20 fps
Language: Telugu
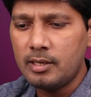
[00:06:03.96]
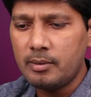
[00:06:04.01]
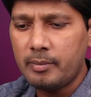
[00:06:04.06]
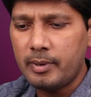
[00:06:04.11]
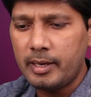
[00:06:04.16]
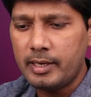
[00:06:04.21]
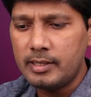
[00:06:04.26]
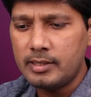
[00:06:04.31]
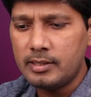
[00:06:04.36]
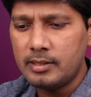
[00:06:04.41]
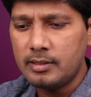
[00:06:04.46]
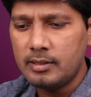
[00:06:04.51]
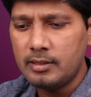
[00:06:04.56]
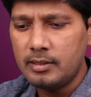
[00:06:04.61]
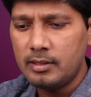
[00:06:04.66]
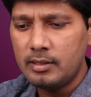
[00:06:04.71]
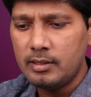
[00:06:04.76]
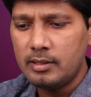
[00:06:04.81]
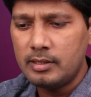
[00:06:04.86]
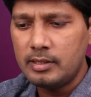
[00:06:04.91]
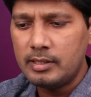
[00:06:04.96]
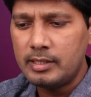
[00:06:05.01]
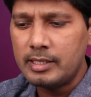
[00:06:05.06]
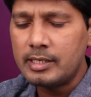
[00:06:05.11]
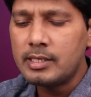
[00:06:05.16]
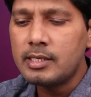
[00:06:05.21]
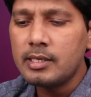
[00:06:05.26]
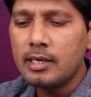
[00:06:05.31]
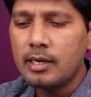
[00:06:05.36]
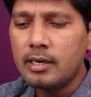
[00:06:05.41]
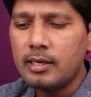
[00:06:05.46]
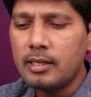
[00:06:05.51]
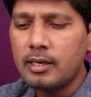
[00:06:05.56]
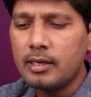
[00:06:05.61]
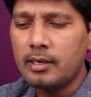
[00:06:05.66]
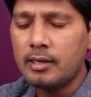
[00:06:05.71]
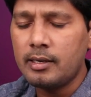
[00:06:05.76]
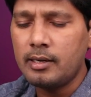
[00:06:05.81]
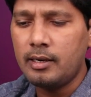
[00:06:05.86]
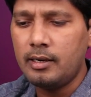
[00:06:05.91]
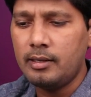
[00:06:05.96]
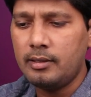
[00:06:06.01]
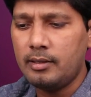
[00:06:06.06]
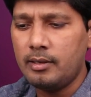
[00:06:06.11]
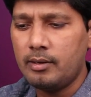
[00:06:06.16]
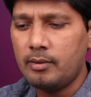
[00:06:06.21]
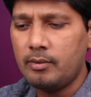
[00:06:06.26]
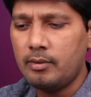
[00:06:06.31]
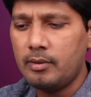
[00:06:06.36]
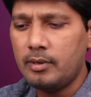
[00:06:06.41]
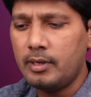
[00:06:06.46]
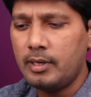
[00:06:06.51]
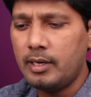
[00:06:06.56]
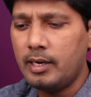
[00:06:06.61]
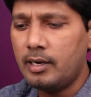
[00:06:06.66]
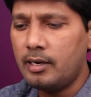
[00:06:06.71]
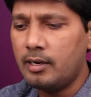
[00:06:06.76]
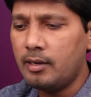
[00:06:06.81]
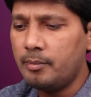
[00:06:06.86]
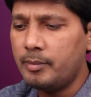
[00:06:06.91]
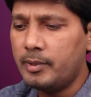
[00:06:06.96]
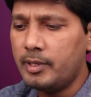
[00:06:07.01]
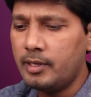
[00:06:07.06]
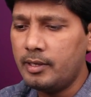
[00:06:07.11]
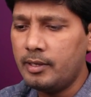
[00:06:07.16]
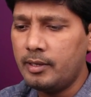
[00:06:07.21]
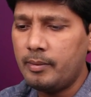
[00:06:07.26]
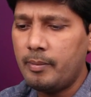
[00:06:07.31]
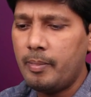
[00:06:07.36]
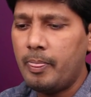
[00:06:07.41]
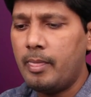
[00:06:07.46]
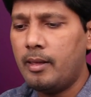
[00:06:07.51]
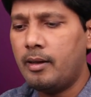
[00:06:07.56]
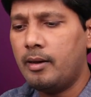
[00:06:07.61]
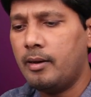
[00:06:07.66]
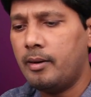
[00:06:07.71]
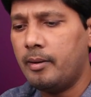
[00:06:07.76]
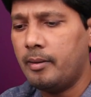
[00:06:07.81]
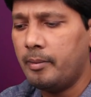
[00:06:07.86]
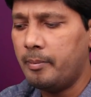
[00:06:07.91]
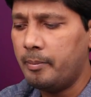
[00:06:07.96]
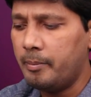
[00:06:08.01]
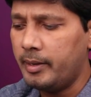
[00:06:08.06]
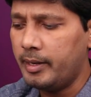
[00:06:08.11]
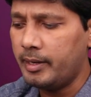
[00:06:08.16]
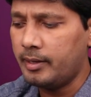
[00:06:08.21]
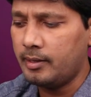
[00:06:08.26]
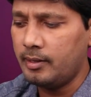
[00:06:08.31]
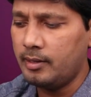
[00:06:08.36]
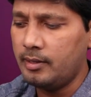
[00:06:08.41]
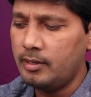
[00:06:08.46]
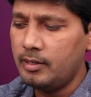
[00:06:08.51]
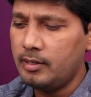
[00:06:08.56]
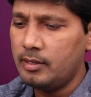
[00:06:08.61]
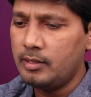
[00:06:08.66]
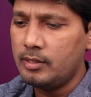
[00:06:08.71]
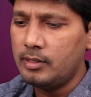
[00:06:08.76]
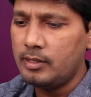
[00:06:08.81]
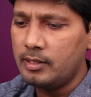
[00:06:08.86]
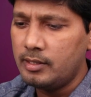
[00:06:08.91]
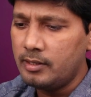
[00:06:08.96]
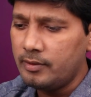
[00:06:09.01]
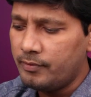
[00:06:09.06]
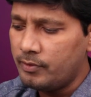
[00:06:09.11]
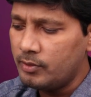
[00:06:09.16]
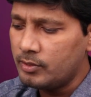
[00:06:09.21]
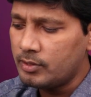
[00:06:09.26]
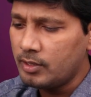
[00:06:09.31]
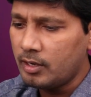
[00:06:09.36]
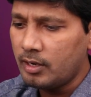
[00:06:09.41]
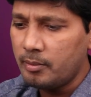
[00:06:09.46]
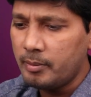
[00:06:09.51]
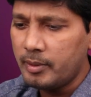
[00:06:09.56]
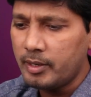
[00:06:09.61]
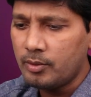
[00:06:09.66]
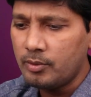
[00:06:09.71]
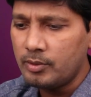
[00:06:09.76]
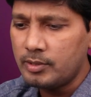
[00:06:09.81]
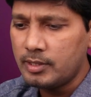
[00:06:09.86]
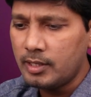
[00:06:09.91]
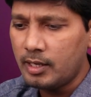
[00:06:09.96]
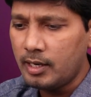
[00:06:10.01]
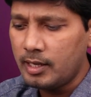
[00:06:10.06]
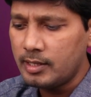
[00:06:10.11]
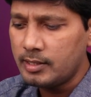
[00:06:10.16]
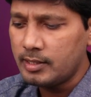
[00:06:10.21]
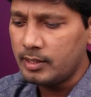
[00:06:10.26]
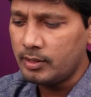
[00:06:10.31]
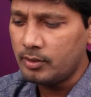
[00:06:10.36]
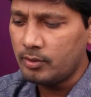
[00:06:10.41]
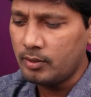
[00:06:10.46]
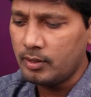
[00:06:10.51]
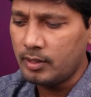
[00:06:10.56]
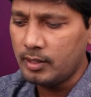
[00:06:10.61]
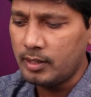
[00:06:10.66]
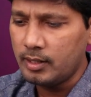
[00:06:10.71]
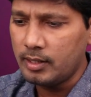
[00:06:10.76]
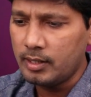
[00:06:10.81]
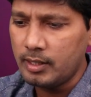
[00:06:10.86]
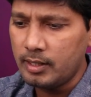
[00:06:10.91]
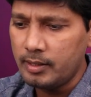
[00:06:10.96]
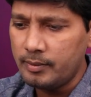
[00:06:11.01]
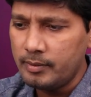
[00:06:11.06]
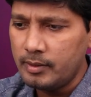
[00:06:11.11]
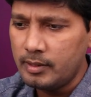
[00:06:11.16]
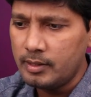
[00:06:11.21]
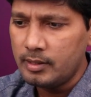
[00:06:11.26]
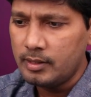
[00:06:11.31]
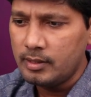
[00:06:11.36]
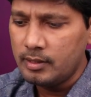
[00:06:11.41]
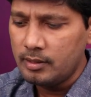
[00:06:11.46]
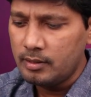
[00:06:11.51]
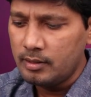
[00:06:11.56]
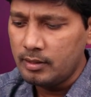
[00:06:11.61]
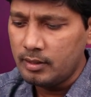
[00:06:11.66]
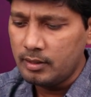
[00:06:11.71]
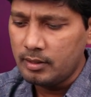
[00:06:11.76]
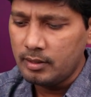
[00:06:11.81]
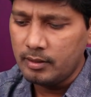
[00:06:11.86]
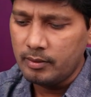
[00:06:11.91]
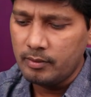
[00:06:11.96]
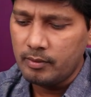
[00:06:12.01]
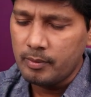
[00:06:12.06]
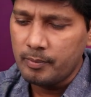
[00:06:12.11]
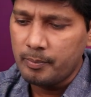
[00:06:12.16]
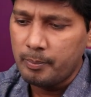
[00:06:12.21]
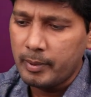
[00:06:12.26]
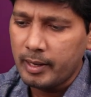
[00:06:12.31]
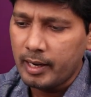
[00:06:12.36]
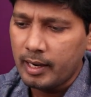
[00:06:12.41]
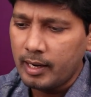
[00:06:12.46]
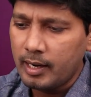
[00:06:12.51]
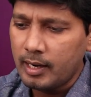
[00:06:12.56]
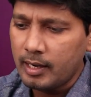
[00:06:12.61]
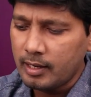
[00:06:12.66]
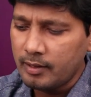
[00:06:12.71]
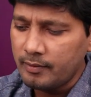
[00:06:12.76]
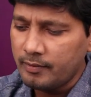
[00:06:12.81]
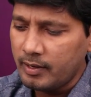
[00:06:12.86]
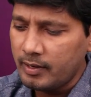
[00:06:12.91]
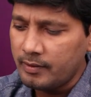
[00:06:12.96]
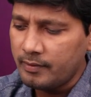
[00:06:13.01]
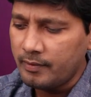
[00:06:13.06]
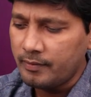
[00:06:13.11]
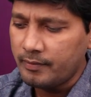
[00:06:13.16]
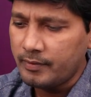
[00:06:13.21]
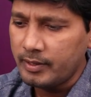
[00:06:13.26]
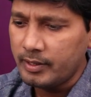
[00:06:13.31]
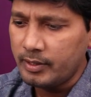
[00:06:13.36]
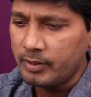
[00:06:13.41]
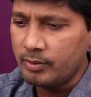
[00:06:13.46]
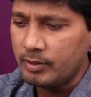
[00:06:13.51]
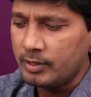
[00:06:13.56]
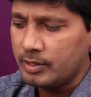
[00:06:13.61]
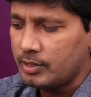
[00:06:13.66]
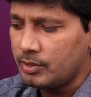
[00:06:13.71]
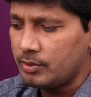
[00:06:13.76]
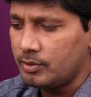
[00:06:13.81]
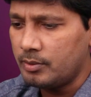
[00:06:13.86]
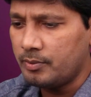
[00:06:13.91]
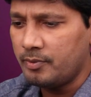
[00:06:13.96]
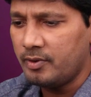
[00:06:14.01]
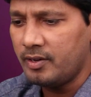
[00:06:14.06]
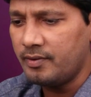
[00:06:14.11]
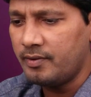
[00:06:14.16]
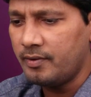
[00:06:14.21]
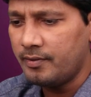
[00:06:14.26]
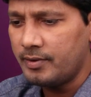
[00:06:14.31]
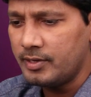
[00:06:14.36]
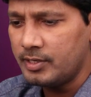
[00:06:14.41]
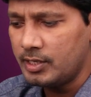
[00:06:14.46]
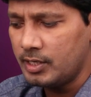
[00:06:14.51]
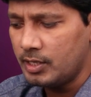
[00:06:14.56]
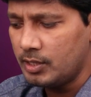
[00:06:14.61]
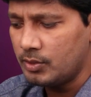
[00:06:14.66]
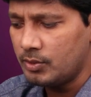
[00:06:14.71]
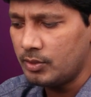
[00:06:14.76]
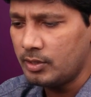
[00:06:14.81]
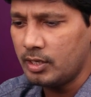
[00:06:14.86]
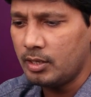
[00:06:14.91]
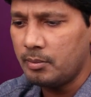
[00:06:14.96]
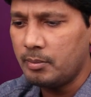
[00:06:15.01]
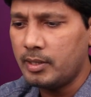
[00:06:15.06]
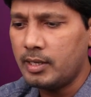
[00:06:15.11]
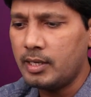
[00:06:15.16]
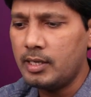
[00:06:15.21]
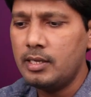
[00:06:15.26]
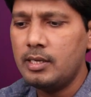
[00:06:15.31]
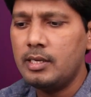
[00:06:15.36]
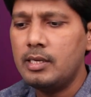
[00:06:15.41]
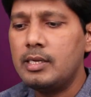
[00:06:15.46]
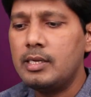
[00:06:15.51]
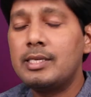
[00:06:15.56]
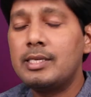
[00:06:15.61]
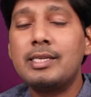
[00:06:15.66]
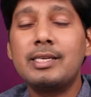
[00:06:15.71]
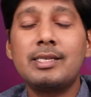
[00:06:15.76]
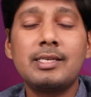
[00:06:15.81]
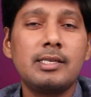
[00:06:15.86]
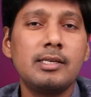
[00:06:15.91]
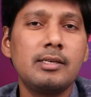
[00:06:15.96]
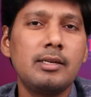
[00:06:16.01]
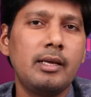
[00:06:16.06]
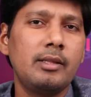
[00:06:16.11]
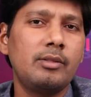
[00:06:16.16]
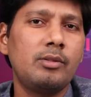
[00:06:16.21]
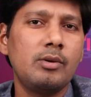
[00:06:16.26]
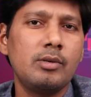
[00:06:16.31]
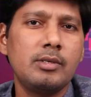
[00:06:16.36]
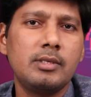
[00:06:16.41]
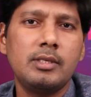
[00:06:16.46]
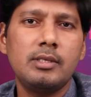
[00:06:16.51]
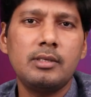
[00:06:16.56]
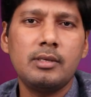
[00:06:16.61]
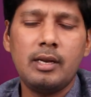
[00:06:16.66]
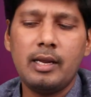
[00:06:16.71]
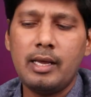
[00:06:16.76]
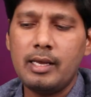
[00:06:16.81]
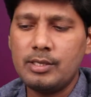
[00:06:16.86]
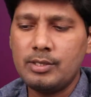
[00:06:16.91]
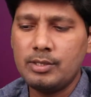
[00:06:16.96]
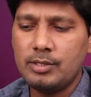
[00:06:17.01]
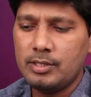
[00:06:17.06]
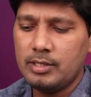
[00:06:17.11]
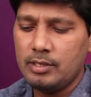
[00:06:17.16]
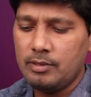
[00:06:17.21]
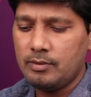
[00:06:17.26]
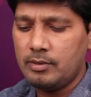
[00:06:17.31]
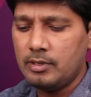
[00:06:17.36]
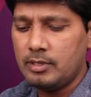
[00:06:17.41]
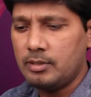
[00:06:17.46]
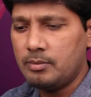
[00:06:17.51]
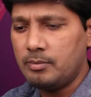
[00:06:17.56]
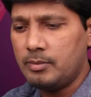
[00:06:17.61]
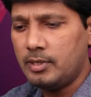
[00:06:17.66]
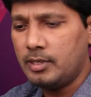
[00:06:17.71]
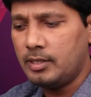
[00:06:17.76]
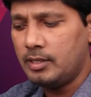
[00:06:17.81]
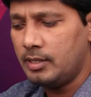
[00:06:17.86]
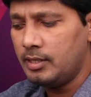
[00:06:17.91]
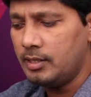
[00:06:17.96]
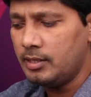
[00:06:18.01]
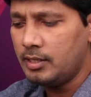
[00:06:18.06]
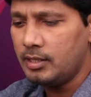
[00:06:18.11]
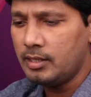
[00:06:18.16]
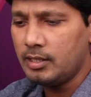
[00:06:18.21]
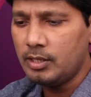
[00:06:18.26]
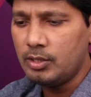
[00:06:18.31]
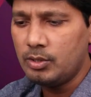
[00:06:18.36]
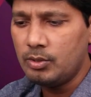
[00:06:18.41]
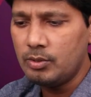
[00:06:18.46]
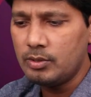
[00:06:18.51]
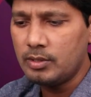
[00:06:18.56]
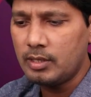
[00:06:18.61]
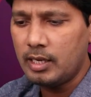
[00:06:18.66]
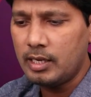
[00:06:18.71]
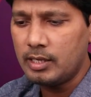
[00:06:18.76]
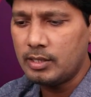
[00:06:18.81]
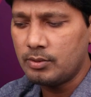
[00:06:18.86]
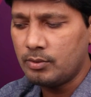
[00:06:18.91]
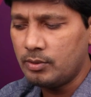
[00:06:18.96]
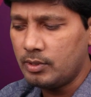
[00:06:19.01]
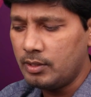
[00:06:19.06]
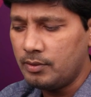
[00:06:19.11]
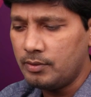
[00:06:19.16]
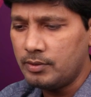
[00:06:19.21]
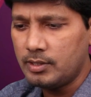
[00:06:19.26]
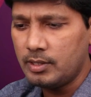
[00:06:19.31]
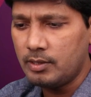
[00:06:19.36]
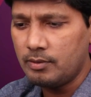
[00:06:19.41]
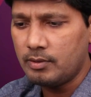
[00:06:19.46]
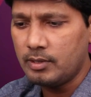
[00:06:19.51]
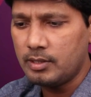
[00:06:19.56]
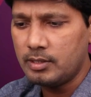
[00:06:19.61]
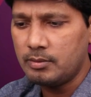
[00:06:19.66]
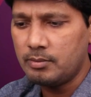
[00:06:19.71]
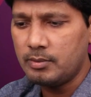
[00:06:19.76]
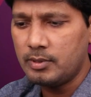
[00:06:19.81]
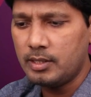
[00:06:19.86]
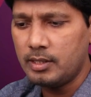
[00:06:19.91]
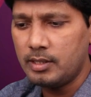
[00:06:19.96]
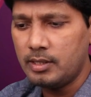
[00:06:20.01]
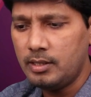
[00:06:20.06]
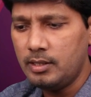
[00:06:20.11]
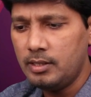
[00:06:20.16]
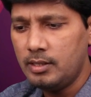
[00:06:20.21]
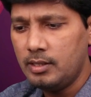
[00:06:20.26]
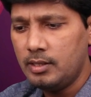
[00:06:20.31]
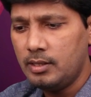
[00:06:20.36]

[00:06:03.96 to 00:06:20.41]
షేర్ ప్రైస్ సిక్స్టీన్ హండ్రెడ్ దగ్గరికి వెళ్ళింది అనుకోండి ఎండ్ ఆఫ్ ది మేకి ఈ ఫ్యూచర్లో మనకు వచ్చే లాస్ ఎంత ఉంటుందంటే పర్ లాట్కి ఫైవ్ ఫిఫ్టీ యూనిట్స్ ఉంటే ఫైవ్ ఫిఫ్టీ షేర్స్ ఉంటాయి అనమాట సిక్స్టీ నైన్ థౌజండ్ లాస్ వచ్చే అవకాశం ఉంటుంది ఇంత ఇంత హ్యూజ్ లాస్ కూడా వచ్చే అవకాశం ఉంటుంది